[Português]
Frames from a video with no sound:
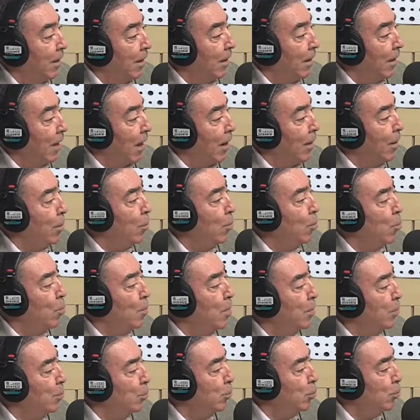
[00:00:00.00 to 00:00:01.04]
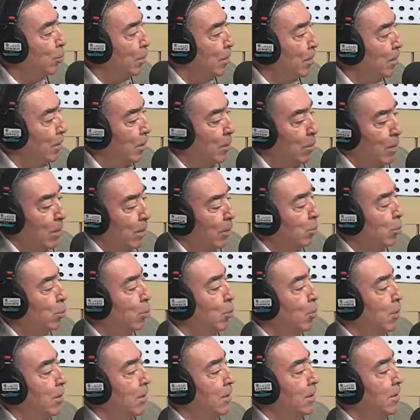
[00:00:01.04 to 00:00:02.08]
aí começou então a
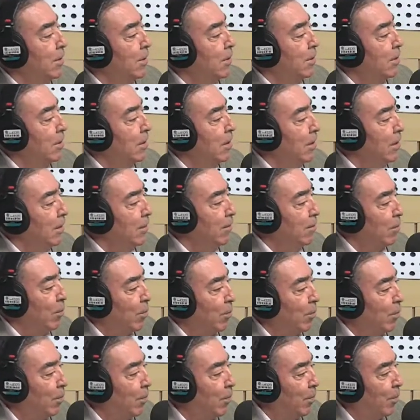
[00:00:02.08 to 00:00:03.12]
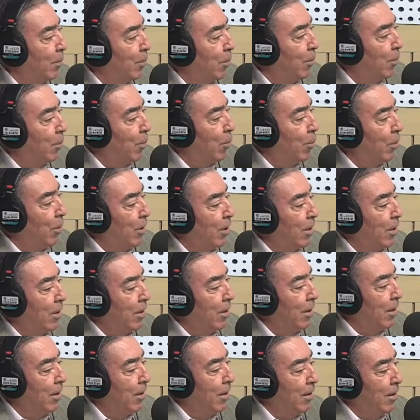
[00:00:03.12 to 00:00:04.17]
história deste livro,
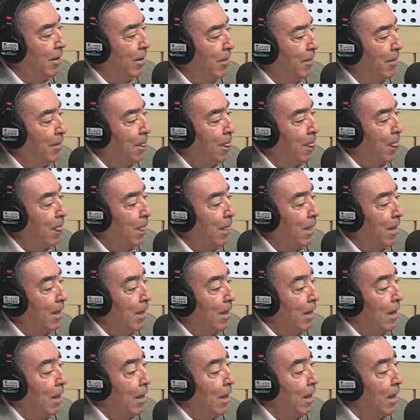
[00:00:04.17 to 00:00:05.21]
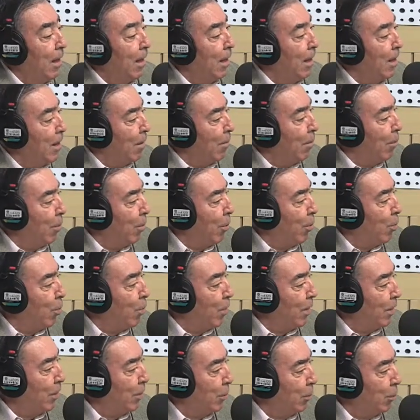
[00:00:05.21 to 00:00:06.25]
porque ele abriu
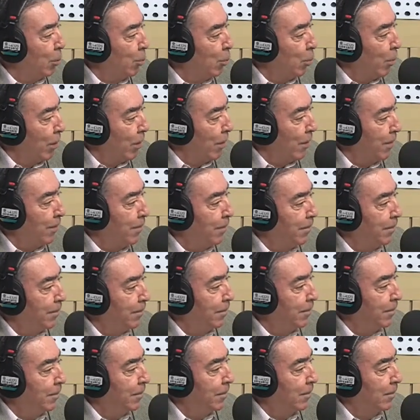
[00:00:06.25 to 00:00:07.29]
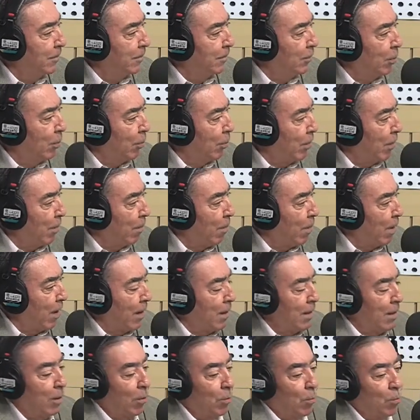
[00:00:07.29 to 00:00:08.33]
uma editora, só
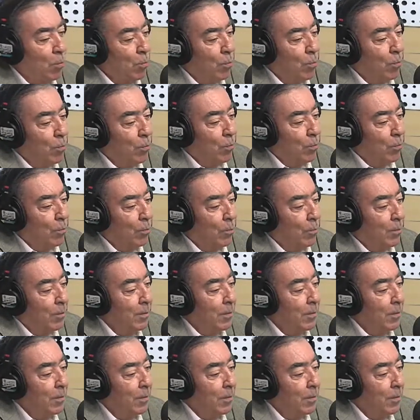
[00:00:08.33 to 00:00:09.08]
trabalha com